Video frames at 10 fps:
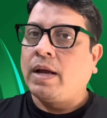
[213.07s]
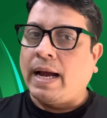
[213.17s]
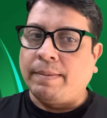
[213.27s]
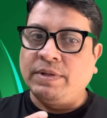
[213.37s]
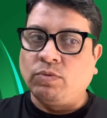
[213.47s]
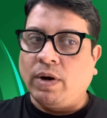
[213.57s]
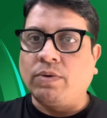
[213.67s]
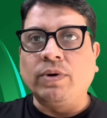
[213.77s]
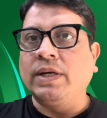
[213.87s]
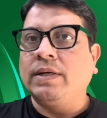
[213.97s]
আমি দোয়া
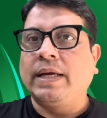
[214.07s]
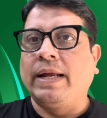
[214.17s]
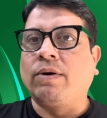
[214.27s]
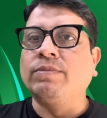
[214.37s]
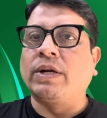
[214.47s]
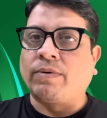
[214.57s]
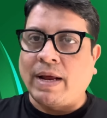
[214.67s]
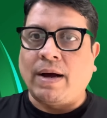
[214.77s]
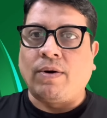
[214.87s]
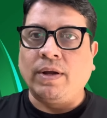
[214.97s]
করি এরকম যেন না
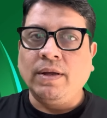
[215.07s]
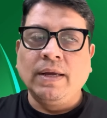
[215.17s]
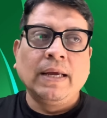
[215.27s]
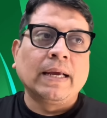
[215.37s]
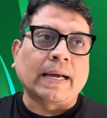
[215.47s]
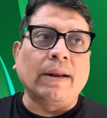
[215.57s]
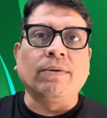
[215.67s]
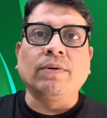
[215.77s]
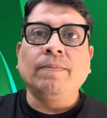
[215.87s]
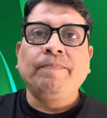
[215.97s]
হয় কারণ
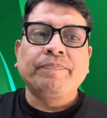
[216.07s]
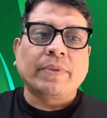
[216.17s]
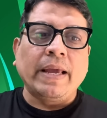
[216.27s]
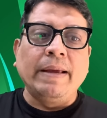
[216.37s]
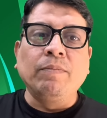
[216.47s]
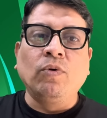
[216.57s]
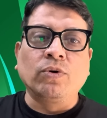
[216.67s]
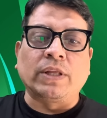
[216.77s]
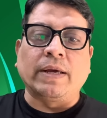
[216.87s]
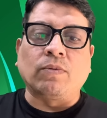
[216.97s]
এই
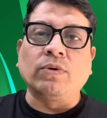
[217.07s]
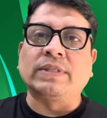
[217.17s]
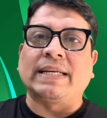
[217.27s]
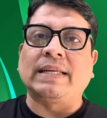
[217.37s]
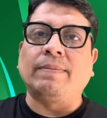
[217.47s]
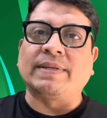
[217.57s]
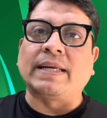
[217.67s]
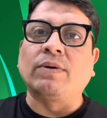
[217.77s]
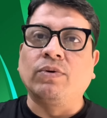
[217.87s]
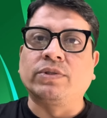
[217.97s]
মুহূর্তে কোনো যাচাই
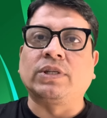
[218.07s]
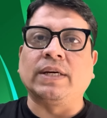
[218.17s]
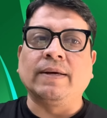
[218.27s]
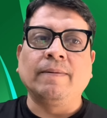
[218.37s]
বাছাই হচ্ছে